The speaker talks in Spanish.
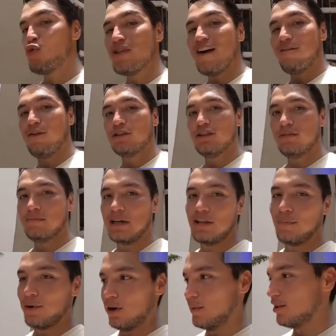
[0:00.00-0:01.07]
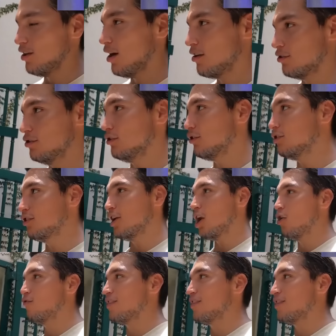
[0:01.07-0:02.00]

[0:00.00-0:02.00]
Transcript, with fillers: una foto, bueno, por lo menos a nosotros nos la